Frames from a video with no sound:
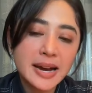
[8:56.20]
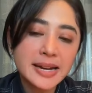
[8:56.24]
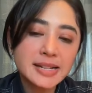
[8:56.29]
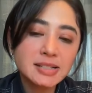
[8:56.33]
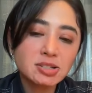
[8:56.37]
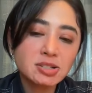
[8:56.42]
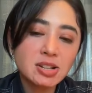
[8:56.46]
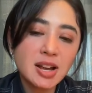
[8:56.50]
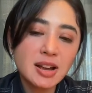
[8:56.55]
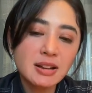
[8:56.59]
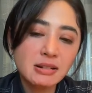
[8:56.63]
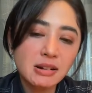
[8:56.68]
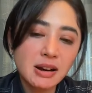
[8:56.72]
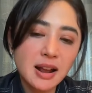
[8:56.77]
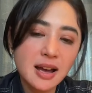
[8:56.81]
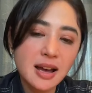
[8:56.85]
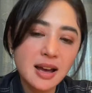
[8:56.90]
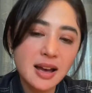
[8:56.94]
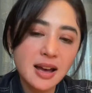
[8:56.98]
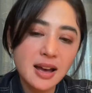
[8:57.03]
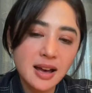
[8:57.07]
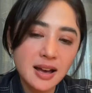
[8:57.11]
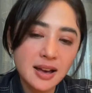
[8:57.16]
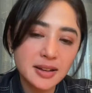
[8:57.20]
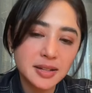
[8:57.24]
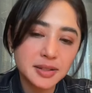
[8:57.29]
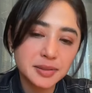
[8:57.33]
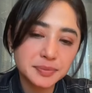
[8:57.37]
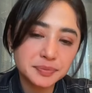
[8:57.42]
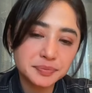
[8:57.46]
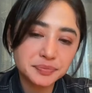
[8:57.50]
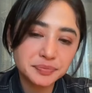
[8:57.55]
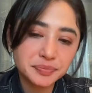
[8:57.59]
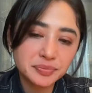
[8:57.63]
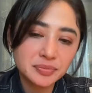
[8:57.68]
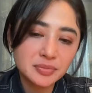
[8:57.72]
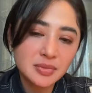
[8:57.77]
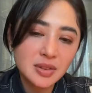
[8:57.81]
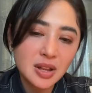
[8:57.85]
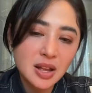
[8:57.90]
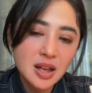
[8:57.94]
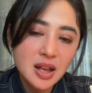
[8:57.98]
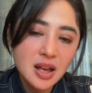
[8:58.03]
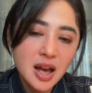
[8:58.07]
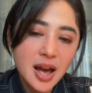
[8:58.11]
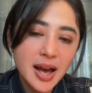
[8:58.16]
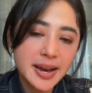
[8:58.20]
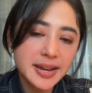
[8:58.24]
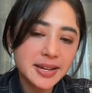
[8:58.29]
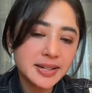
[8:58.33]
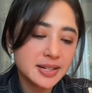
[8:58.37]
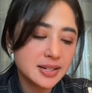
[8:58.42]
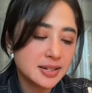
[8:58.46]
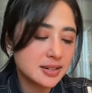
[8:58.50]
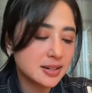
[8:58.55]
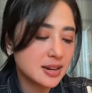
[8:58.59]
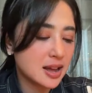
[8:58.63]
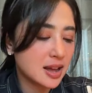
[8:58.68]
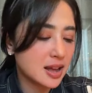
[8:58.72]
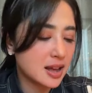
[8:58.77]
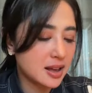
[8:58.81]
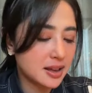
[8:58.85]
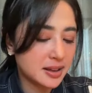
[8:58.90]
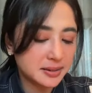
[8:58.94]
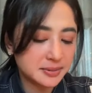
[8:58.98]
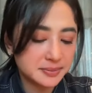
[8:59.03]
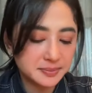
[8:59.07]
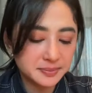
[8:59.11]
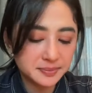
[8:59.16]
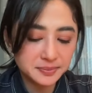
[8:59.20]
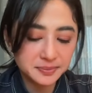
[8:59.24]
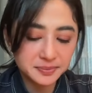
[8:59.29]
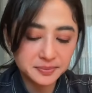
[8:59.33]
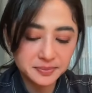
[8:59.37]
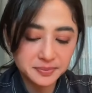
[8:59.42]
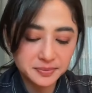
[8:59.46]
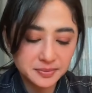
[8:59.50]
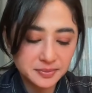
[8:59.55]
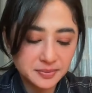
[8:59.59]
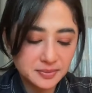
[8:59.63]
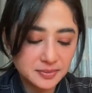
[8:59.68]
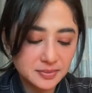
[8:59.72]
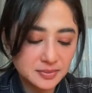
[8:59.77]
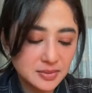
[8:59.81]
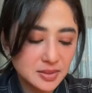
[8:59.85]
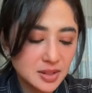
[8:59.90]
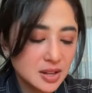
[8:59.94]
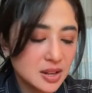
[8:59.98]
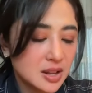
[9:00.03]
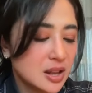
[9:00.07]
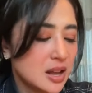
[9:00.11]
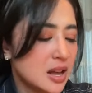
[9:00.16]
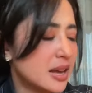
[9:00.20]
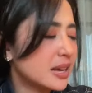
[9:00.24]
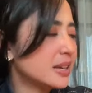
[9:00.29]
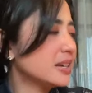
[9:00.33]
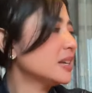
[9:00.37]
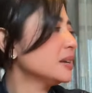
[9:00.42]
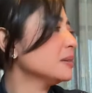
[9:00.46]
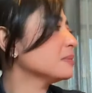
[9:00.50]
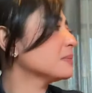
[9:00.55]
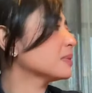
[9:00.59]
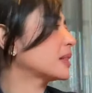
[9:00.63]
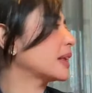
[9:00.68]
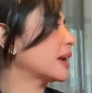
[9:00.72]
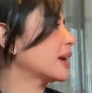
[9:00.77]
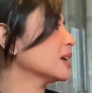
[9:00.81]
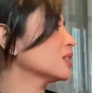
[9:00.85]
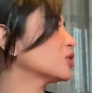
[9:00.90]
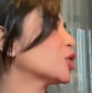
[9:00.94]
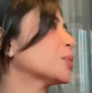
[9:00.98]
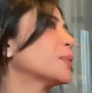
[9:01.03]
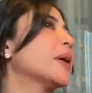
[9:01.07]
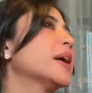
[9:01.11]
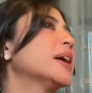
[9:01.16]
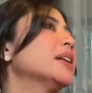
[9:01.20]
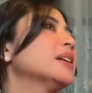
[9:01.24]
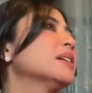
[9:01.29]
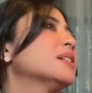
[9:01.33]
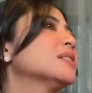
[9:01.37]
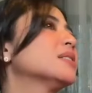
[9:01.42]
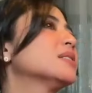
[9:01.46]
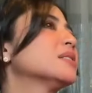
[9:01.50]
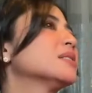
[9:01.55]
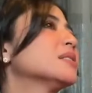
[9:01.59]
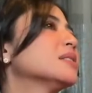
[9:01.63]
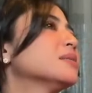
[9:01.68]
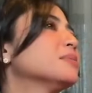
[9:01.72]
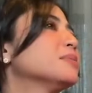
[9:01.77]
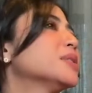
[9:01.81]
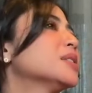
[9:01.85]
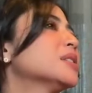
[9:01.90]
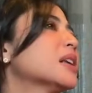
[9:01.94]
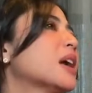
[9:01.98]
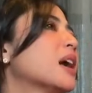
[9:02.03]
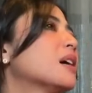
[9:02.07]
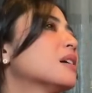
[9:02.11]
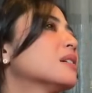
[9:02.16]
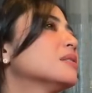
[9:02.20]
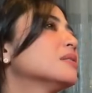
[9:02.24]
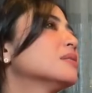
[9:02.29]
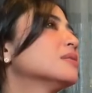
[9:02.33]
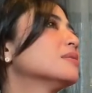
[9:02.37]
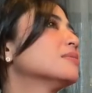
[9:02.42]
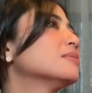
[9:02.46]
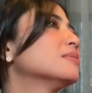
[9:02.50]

Hai Sarah, Hai Dinda. Ini teh cobain pisang.